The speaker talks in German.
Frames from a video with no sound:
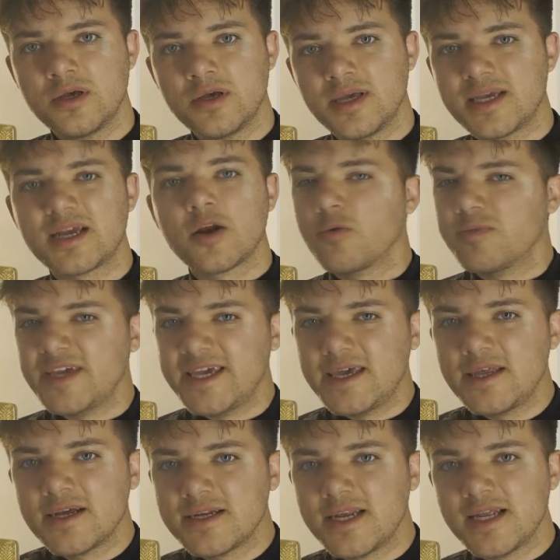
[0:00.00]
Ich glaube,
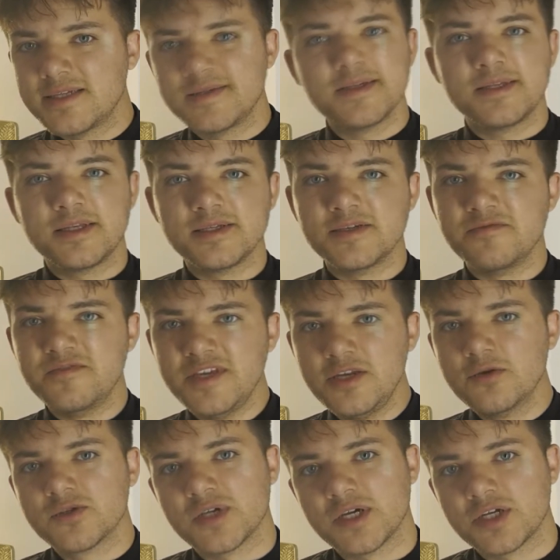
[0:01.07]
jeder, der sich diese
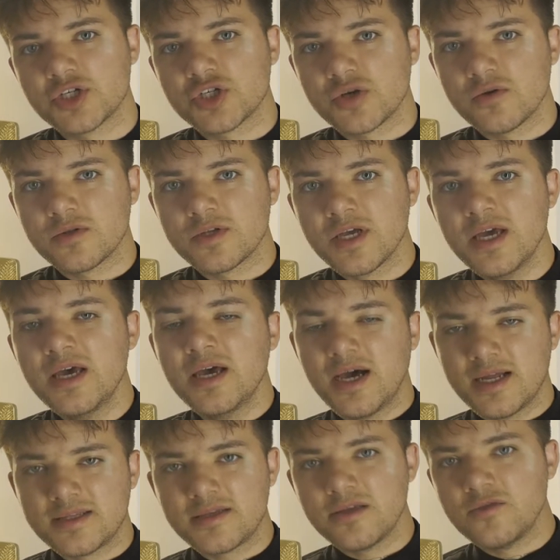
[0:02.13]
Videos anschaut,
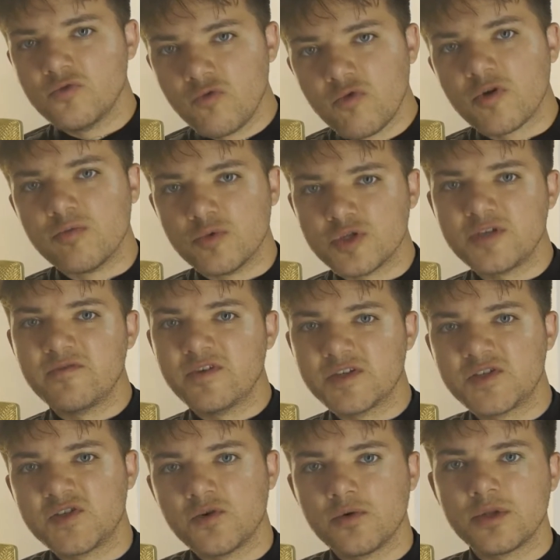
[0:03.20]
hat genug
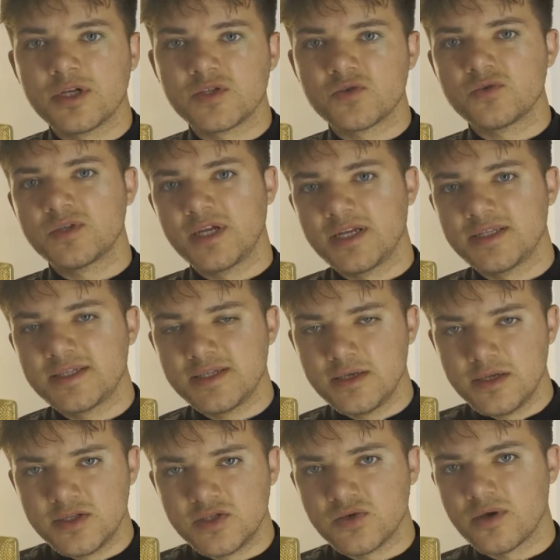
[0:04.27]
Motivation dazu, seine Ziele zu